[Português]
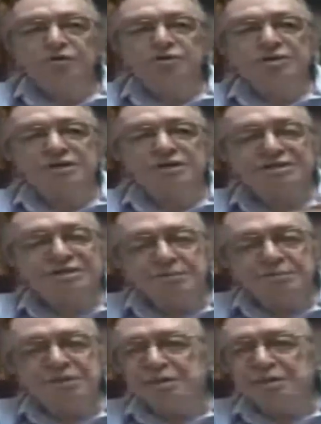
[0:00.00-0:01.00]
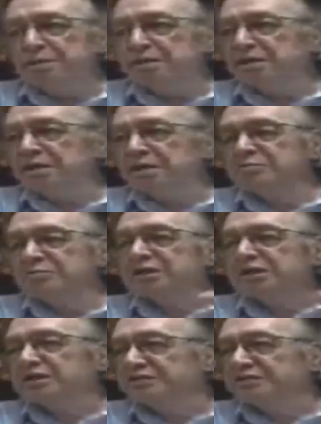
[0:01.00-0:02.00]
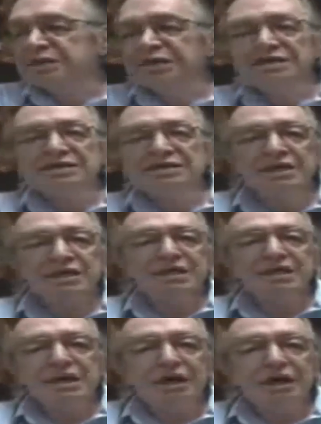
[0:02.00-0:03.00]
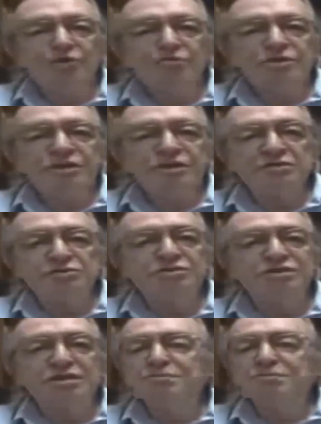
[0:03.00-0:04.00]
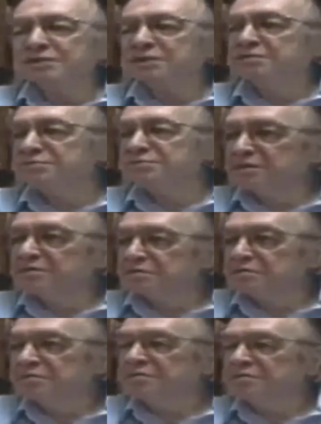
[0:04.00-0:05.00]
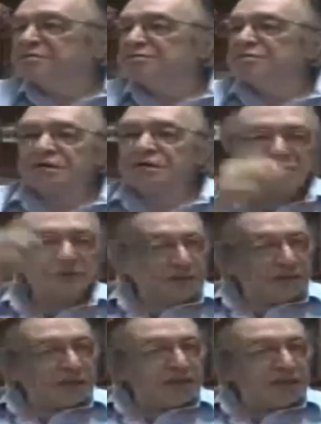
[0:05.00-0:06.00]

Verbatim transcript: Ou seja, sempre dependeremos da referência a objetos de percepção, tá certo?